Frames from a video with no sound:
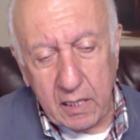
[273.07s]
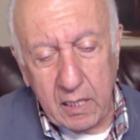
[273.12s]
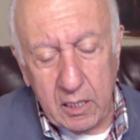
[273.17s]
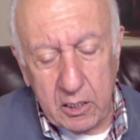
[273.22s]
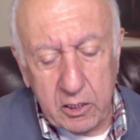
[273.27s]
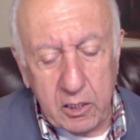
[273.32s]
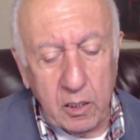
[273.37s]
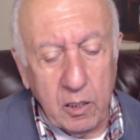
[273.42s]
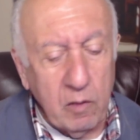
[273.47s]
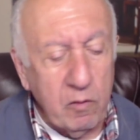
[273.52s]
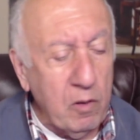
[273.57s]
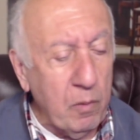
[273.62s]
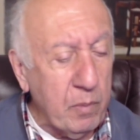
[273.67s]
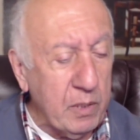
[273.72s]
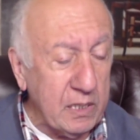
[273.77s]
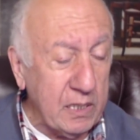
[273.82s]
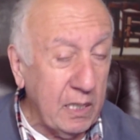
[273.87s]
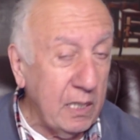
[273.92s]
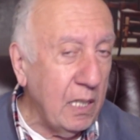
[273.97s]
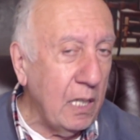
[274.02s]
я решил ее вам
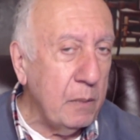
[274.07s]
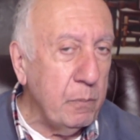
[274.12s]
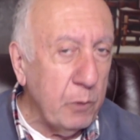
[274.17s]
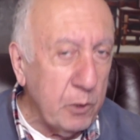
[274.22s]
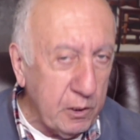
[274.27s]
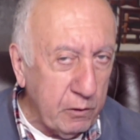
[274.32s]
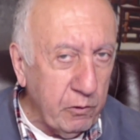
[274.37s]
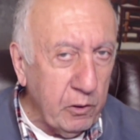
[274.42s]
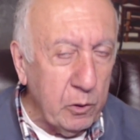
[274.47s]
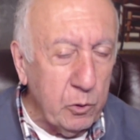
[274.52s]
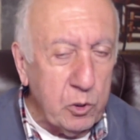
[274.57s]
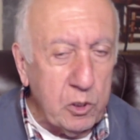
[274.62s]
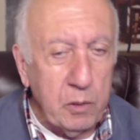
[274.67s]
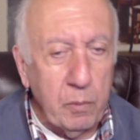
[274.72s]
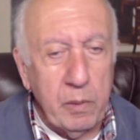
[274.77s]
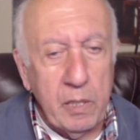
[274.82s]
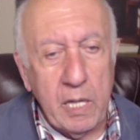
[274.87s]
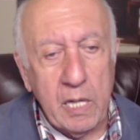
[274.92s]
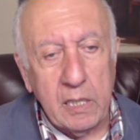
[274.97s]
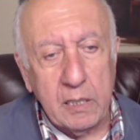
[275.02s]
рассказать, может, вы лучше
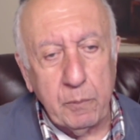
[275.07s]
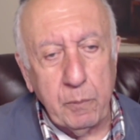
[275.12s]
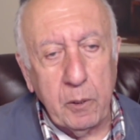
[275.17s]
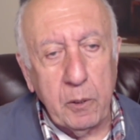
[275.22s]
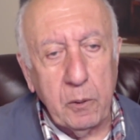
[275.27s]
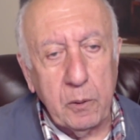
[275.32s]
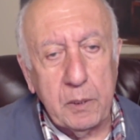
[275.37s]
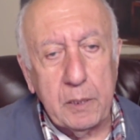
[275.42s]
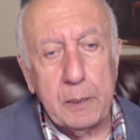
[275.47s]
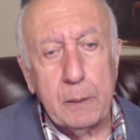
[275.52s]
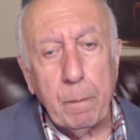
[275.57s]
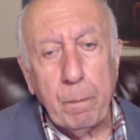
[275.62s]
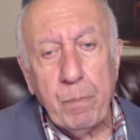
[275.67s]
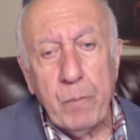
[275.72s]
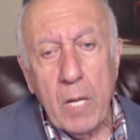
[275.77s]
меня разберетесь.